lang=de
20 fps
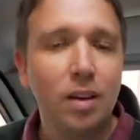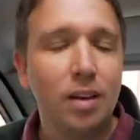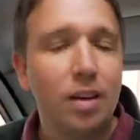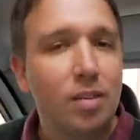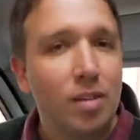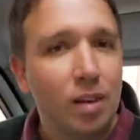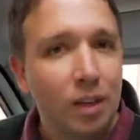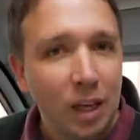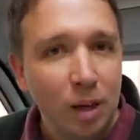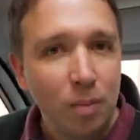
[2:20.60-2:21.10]

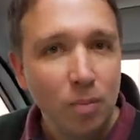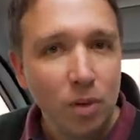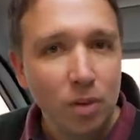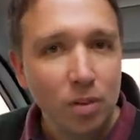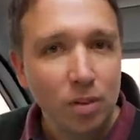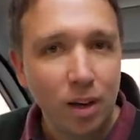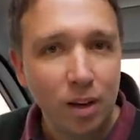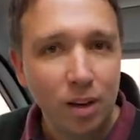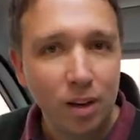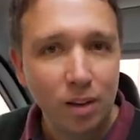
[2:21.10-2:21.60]
Das
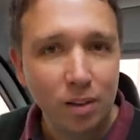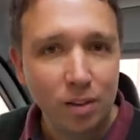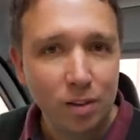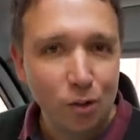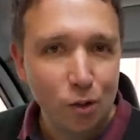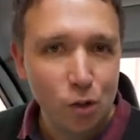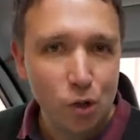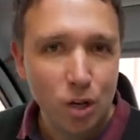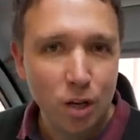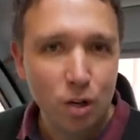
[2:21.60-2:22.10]
Ergebnis kann ich an
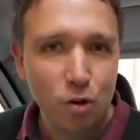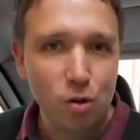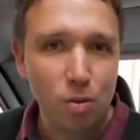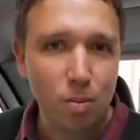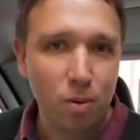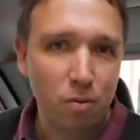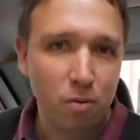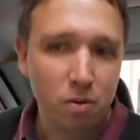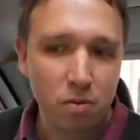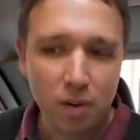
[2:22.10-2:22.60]
dieser Stelle
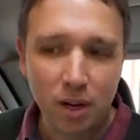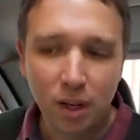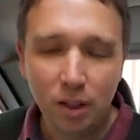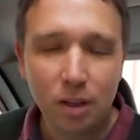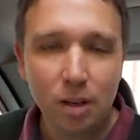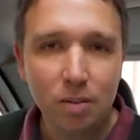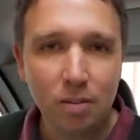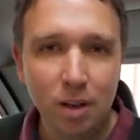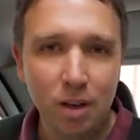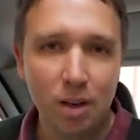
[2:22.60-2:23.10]
schon mal
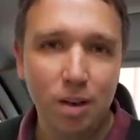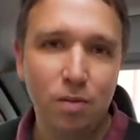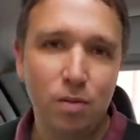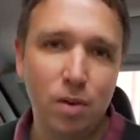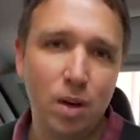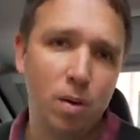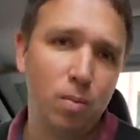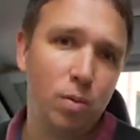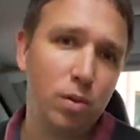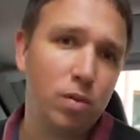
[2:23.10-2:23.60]
vorwegnehmen.
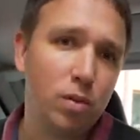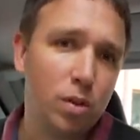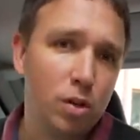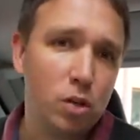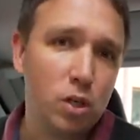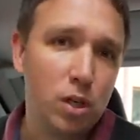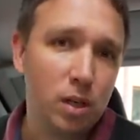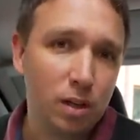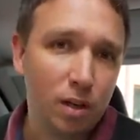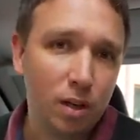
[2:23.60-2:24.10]
Wir haben uns
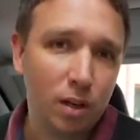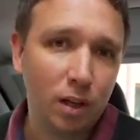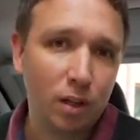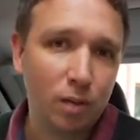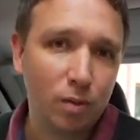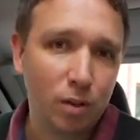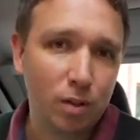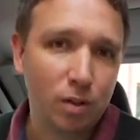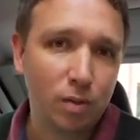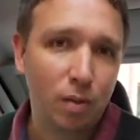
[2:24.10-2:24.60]
entschieden,
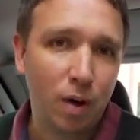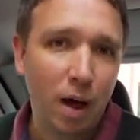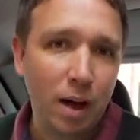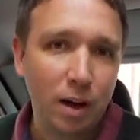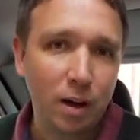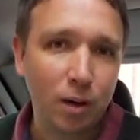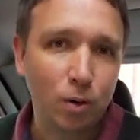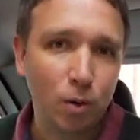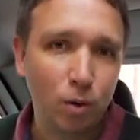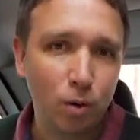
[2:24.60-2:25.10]
einen
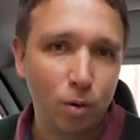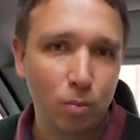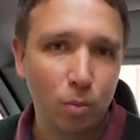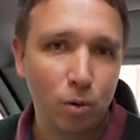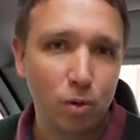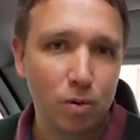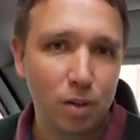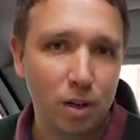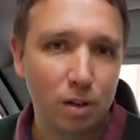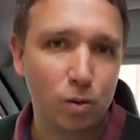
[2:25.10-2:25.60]
Westfalia
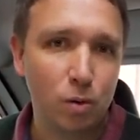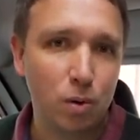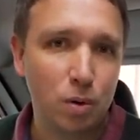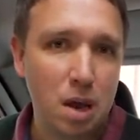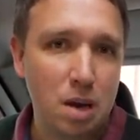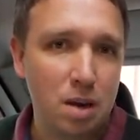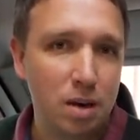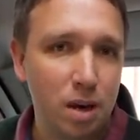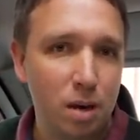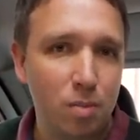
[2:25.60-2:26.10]
Columbus
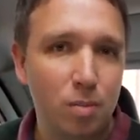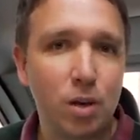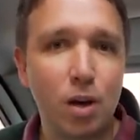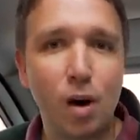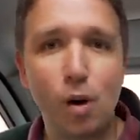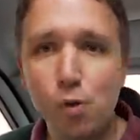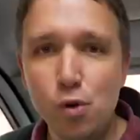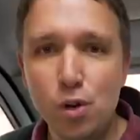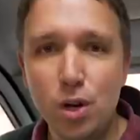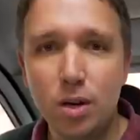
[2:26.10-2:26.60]
600D mit
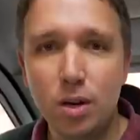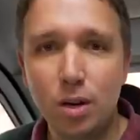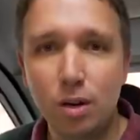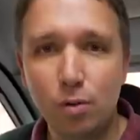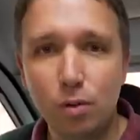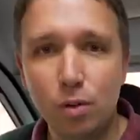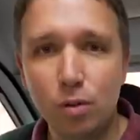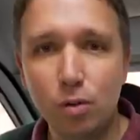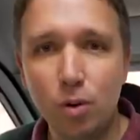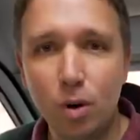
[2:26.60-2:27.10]

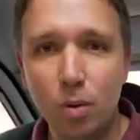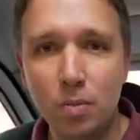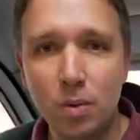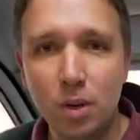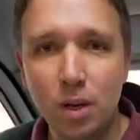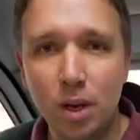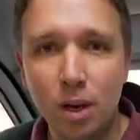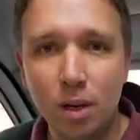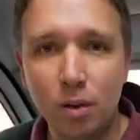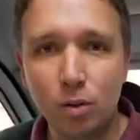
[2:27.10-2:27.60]
Aufstelldach fürs
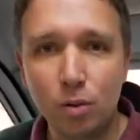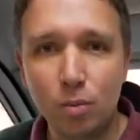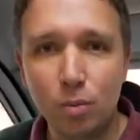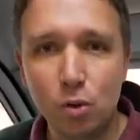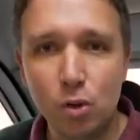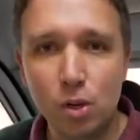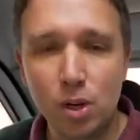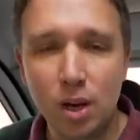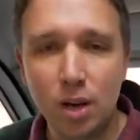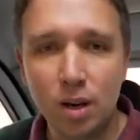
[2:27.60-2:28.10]
kommende Jahr zu
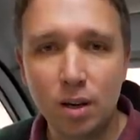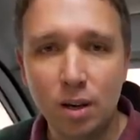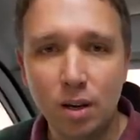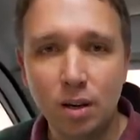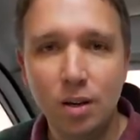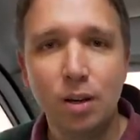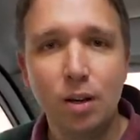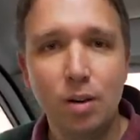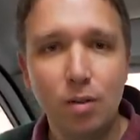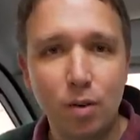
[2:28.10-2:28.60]
bestellen.
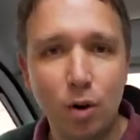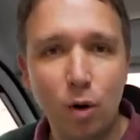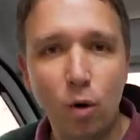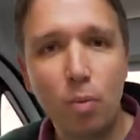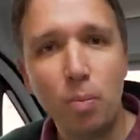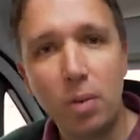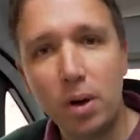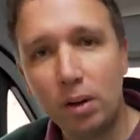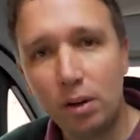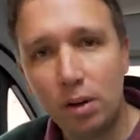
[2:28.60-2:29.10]

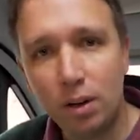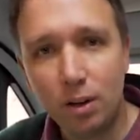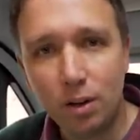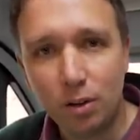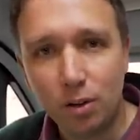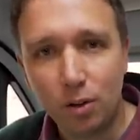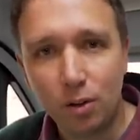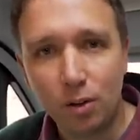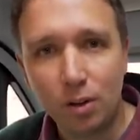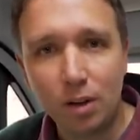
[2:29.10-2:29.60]
Warum
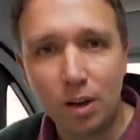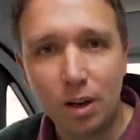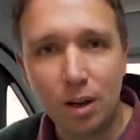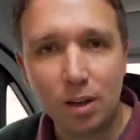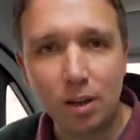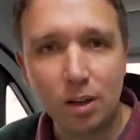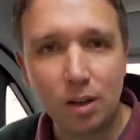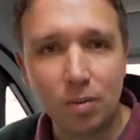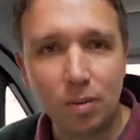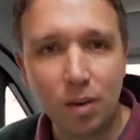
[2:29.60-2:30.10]
erkläre ich euch
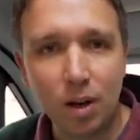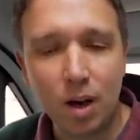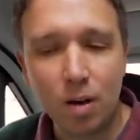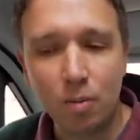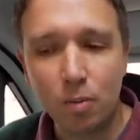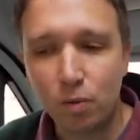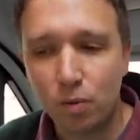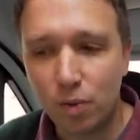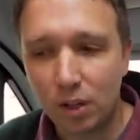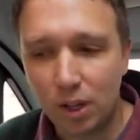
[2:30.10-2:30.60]
gleich im
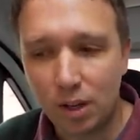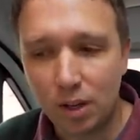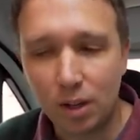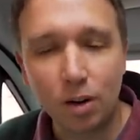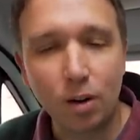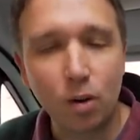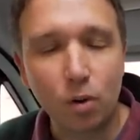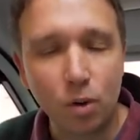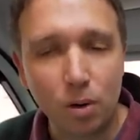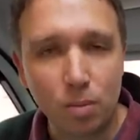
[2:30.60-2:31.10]
Rahmen und wir gehen
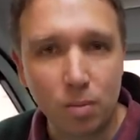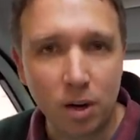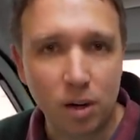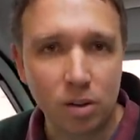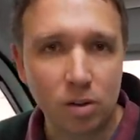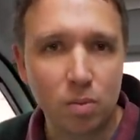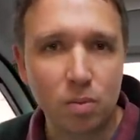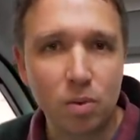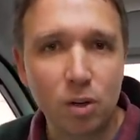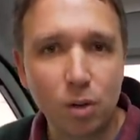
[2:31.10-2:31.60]
dann auch
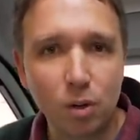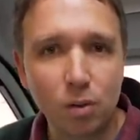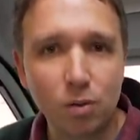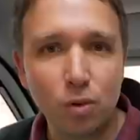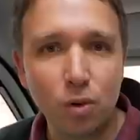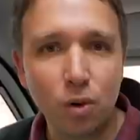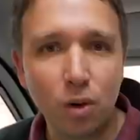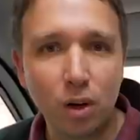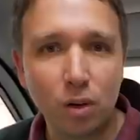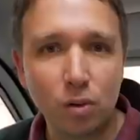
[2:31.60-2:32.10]
gemeinsam die
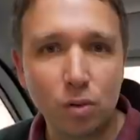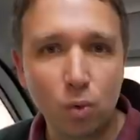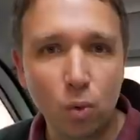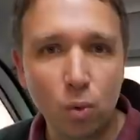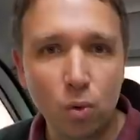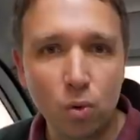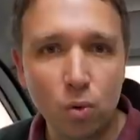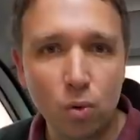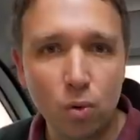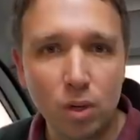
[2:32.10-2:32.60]

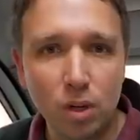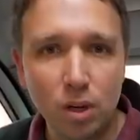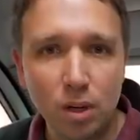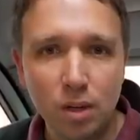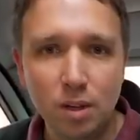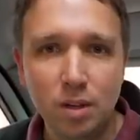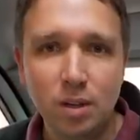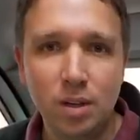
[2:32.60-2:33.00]
Konfiguration durch.